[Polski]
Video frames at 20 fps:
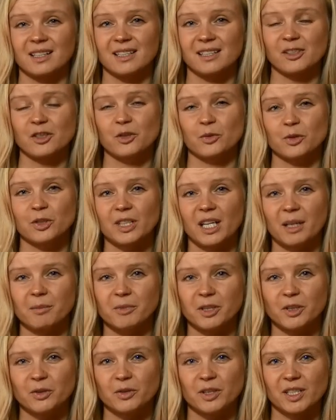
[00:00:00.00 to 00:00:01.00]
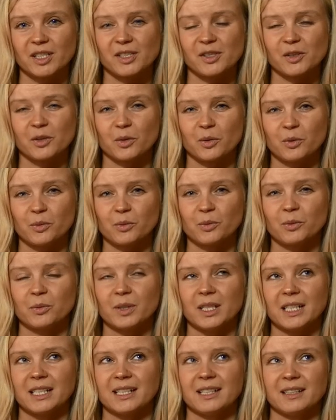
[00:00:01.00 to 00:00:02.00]
z książkami, które są
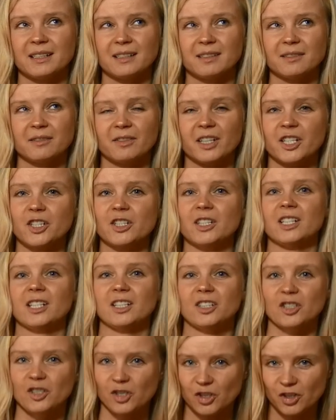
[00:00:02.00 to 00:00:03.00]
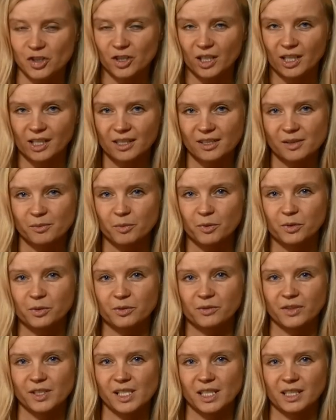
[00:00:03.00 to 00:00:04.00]
ważne dzisiaj z
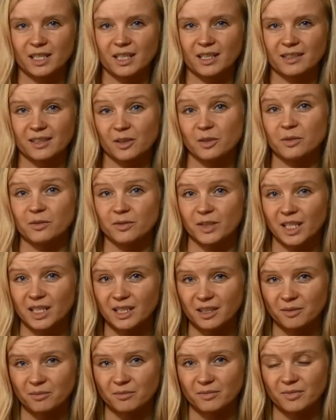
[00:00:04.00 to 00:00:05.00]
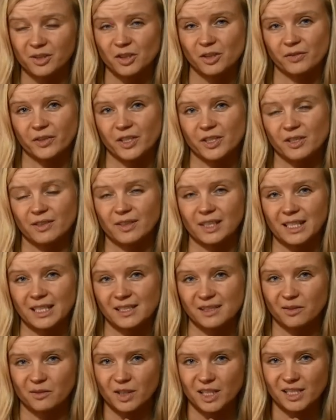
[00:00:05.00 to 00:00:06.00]
punktu widzenia tego, w jakim świecie, w
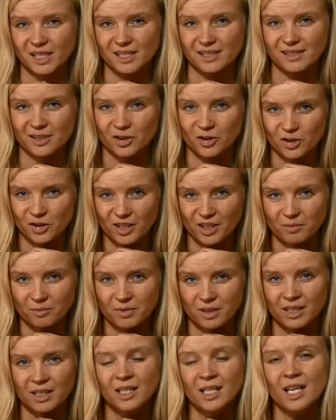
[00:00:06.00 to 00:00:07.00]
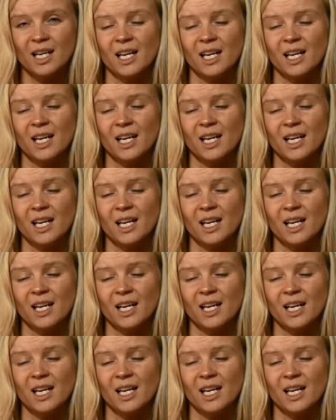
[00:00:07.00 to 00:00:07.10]
jakiej cywilizacji żyjemy.